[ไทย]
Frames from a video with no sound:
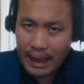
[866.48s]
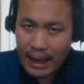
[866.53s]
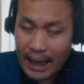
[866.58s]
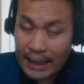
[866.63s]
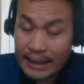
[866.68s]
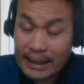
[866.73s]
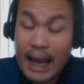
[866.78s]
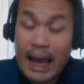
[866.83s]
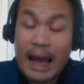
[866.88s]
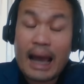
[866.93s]
คา
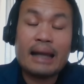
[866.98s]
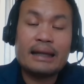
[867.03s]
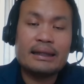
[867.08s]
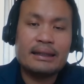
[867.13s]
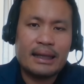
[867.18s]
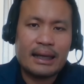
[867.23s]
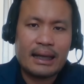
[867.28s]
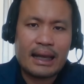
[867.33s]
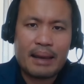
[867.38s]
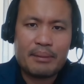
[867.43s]
ดการณ์
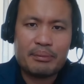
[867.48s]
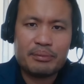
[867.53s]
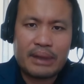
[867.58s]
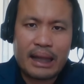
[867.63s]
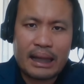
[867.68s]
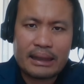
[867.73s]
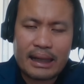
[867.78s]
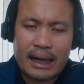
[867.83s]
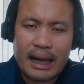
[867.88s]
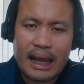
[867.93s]
นะครับ
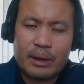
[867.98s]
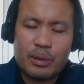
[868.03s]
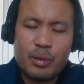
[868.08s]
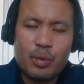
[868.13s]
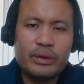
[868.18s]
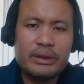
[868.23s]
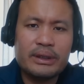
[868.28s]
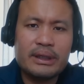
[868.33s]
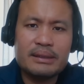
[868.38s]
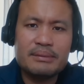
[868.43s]
ถ้าตลาด
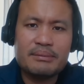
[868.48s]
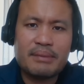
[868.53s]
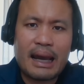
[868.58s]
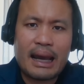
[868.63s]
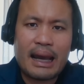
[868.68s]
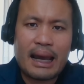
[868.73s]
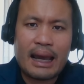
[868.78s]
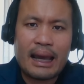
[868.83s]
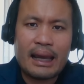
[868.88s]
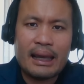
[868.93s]
หุ้นขึ้นมา
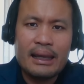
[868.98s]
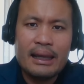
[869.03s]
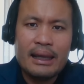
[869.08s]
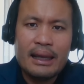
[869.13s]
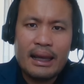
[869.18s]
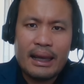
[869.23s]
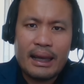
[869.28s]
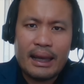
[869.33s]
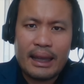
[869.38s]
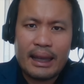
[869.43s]

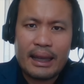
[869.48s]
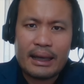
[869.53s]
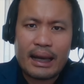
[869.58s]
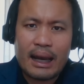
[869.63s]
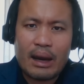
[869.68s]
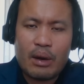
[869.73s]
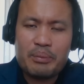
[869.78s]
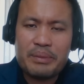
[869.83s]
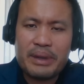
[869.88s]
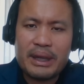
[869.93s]
เอ๊ะ
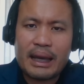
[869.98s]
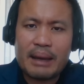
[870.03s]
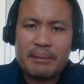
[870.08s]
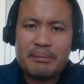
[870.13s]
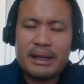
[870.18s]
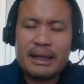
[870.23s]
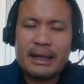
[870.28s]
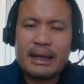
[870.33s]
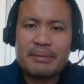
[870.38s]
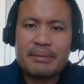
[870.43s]
เขามีกำ
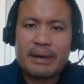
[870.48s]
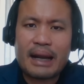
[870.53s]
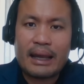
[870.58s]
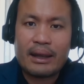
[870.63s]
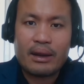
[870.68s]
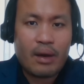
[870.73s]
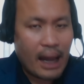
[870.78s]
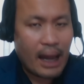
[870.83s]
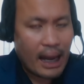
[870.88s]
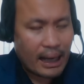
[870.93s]
ไรกำไร
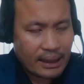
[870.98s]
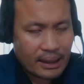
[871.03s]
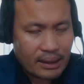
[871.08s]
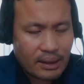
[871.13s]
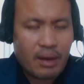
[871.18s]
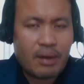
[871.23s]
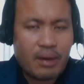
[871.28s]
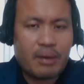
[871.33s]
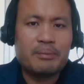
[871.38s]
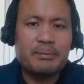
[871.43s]
ก็อาจจะ
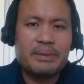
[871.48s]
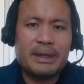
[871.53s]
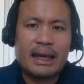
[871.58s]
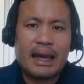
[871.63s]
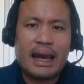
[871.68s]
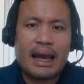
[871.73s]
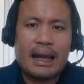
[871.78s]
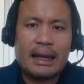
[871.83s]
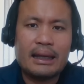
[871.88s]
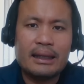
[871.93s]
ต้องมี
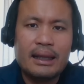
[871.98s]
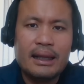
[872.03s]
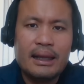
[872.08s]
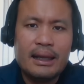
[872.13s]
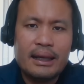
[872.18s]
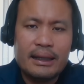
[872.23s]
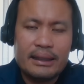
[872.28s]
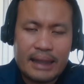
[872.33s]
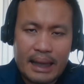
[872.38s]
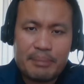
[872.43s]
การ
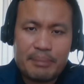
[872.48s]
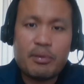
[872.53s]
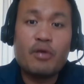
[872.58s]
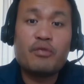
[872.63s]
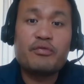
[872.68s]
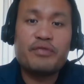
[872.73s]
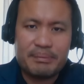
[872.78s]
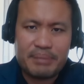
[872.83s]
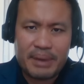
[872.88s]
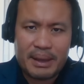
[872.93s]
เทคโปร
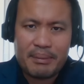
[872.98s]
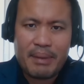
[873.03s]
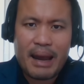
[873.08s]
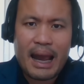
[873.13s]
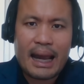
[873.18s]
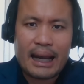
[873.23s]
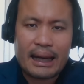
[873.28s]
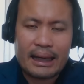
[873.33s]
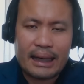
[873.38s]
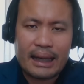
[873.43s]
ฟิตไป
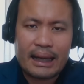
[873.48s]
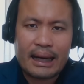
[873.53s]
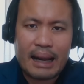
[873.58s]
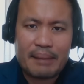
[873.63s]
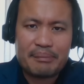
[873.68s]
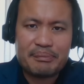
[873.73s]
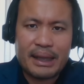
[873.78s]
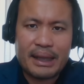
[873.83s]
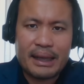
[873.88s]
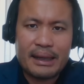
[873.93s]
บ้างนะครั
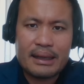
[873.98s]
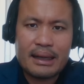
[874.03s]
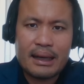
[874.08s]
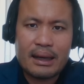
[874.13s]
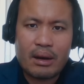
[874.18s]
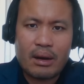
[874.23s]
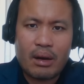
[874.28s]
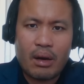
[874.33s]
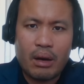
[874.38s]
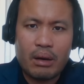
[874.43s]
บในเรื่อง
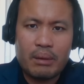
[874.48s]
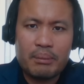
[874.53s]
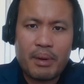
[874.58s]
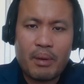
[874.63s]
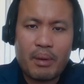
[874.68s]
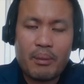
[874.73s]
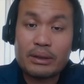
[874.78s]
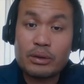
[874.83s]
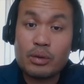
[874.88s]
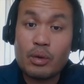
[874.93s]
ของเพ
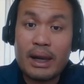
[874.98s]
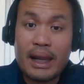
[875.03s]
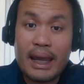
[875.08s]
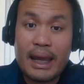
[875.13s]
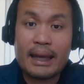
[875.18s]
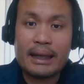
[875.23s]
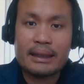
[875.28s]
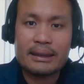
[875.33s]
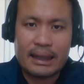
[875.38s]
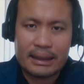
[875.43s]
ราะว่าตัวเล
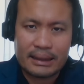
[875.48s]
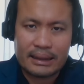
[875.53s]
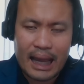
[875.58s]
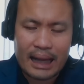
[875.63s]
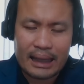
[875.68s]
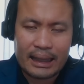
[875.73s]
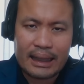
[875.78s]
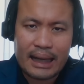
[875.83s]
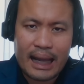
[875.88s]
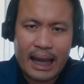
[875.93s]
ขต่า
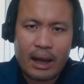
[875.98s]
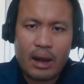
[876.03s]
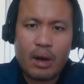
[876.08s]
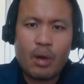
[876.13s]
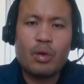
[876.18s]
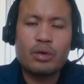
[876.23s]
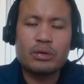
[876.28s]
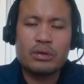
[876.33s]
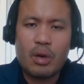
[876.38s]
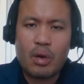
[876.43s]
งๆนานาก็
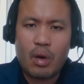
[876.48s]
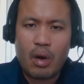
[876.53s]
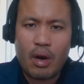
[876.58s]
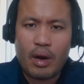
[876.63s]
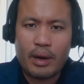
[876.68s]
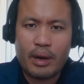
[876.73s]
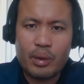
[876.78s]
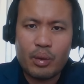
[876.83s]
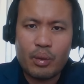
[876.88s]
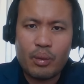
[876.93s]
คงต้องรอ
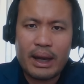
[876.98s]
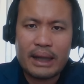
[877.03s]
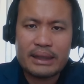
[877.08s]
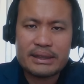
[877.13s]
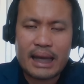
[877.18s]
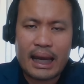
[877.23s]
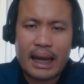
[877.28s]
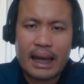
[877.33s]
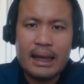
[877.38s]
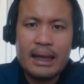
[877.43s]
ดูว่า
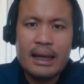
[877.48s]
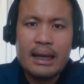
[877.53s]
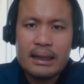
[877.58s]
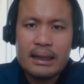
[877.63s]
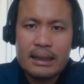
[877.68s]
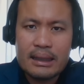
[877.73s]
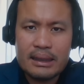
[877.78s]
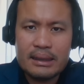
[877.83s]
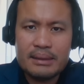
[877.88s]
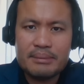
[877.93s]
จะ
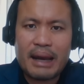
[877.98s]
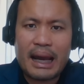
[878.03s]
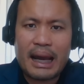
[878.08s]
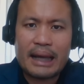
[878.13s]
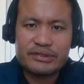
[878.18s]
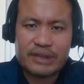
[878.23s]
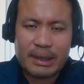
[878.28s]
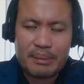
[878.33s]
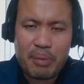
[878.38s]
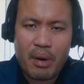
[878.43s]
ขึ้นมา
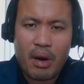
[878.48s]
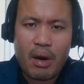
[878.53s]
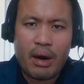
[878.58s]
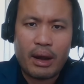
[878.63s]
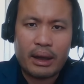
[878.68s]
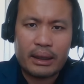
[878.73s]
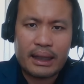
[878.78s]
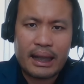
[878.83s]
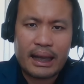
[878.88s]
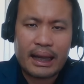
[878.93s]
ซัพพอ
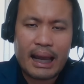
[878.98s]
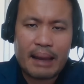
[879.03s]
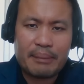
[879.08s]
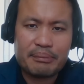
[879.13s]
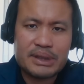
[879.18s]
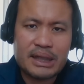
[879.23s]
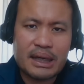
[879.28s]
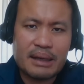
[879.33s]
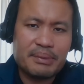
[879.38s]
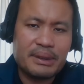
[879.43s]
ร์ตนะครับ
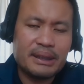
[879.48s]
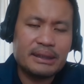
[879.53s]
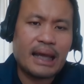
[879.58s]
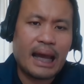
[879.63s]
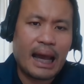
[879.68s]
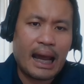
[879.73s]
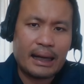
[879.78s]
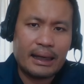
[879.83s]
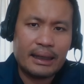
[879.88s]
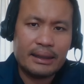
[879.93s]
เชิงพื้น
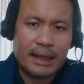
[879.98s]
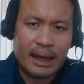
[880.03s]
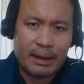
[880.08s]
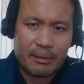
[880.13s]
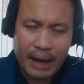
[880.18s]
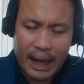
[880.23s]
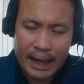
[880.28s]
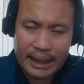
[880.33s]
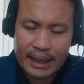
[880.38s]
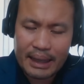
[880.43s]
ฐานอย่าง
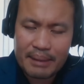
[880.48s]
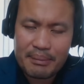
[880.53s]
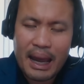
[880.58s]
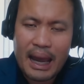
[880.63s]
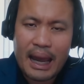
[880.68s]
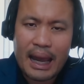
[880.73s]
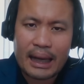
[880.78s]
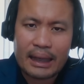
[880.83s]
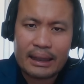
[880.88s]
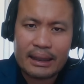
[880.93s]
ไรได้
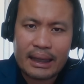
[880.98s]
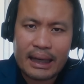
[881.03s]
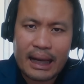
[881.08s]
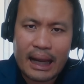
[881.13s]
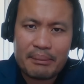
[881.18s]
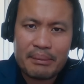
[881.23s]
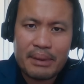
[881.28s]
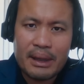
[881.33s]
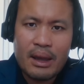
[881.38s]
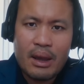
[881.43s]
บ้างนะครั
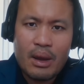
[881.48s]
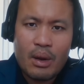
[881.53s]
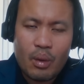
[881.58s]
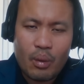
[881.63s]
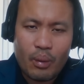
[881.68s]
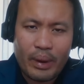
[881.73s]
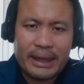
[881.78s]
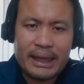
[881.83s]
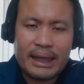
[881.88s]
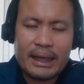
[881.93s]
บ
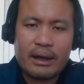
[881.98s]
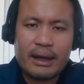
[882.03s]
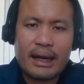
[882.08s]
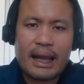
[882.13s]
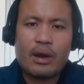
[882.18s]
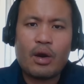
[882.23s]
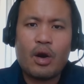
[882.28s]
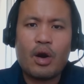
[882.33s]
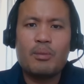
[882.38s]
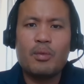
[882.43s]
วันนี้ก็ได้
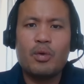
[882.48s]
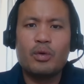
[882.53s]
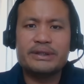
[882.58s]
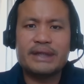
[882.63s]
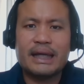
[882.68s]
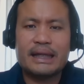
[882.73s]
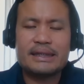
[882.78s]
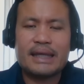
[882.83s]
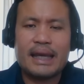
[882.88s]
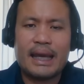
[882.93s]
ข้อมูล
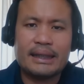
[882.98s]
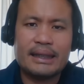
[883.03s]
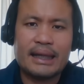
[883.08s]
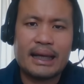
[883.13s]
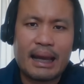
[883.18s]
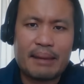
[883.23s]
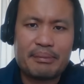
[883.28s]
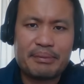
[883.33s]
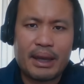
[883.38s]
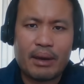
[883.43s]
ชัดเจนนะ
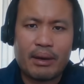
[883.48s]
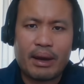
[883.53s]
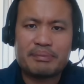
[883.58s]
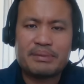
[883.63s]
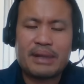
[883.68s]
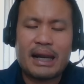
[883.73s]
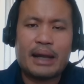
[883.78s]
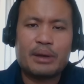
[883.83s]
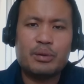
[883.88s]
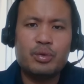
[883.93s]
ครับเกี่ยวกับ
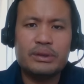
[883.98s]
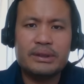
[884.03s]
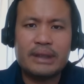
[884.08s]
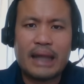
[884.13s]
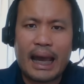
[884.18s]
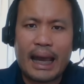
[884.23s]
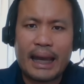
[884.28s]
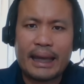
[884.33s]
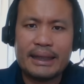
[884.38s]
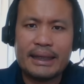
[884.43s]
ตลาดหุ้น
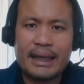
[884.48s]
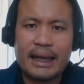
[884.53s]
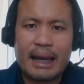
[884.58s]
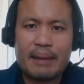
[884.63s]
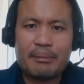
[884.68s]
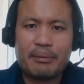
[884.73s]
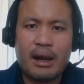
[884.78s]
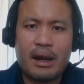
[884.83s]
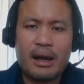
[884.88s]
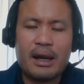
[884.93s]
ไทยนะครั
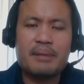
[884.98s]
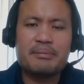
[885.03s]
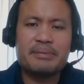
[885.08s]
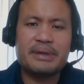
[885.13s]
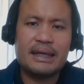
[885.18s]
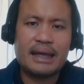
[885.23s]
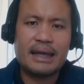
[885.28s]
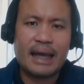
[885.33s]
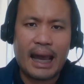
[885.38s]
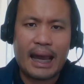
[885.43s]
บก็เริ่มค
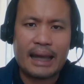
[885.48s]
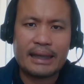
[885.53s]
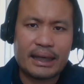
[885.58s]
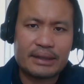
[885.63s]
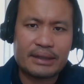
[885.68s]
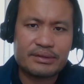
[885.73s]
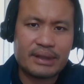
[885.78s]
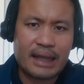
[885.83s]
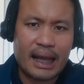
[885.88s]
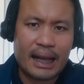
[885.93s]
ลี่คลายจา
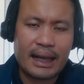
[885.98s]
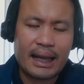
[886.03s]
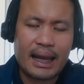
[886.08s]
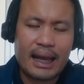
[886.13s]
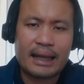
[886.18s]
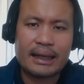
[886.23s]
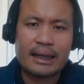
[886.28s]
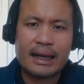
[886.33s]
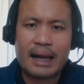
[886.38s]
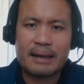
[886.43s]
กสถาน
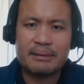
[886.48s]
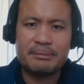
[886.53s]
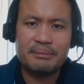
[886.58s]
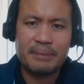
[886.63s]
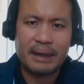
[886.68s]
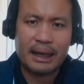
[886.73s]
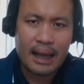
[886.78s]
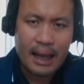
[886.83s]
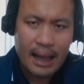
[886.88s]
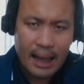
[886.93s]
การณ์กลาง
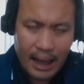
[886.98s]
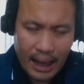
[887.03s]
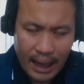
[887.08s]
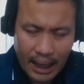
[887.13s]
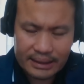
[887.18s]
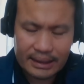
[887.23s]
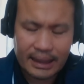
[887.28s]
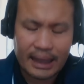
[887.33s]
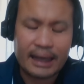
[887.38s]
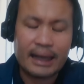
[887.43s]

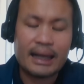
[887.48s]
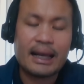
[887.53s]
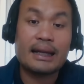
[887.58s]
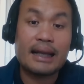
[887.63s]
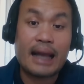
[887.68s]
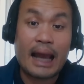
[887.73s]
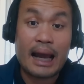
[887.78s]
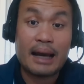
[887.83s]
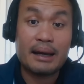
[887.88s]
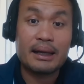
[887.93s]
สถานการณ์
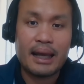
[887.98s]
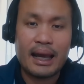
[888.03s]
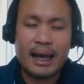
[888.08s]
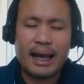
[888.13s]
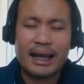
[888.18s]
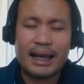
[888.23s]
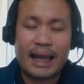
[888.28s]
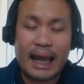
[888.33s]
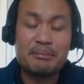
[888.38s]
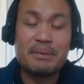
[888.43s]
กลาง
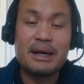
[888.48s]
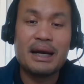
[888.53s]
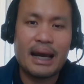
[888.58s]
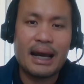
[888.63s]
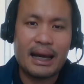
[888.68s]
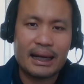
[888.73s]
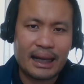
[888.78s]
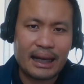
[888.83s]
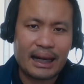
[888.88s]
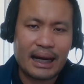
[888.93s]
การเมือ
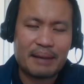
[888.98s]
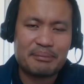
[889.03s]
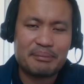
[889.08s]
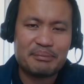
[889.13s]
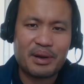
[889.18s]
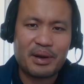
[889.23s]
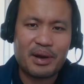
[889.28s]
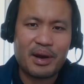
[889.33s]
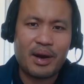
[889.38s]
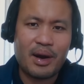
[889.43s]
งนะครับ
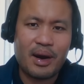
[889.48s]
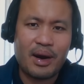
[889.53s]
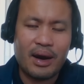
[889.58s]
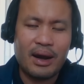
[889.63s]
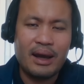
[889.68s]
แล้วก็